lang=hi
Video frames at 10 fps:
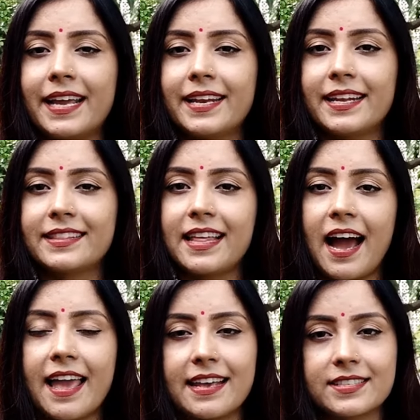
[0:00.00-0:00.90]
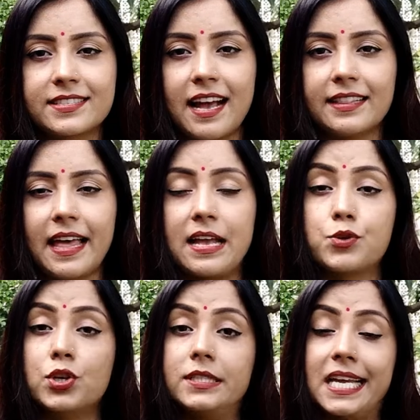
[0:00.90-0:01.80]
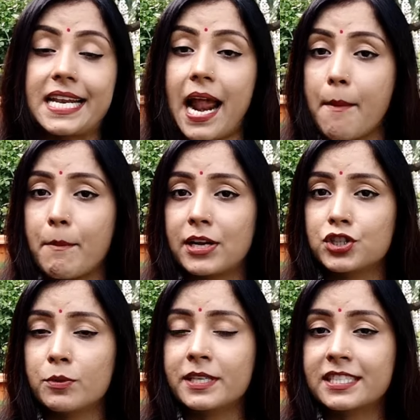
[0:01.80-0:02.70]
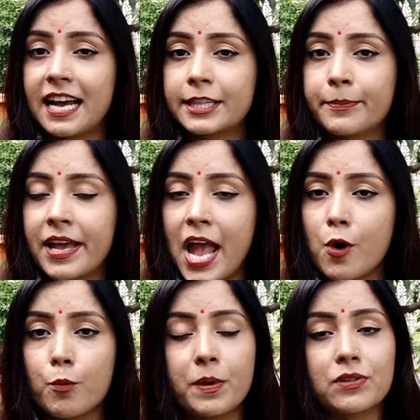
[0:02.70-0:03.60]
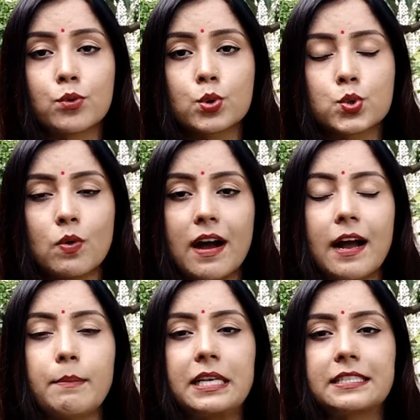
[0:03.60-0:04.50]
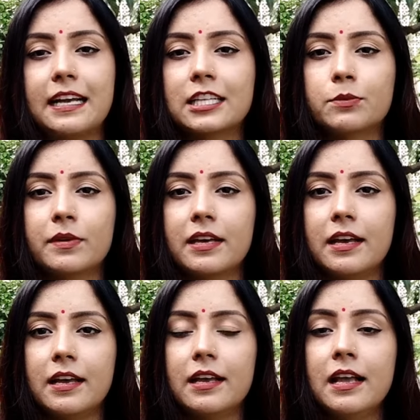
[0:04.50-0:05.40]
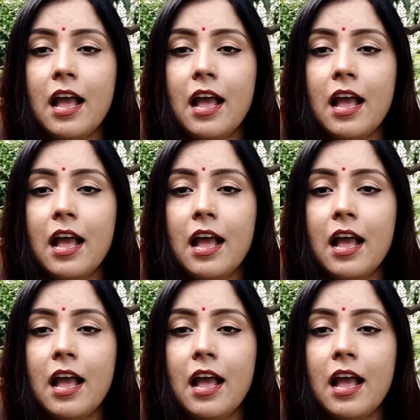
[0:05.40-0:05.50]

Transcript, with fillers: बड़े नेता एक साथ हैं जीतन राम मांझी भी साथ में हैं उपेंद्र कुशवाहा भी साथ में हैं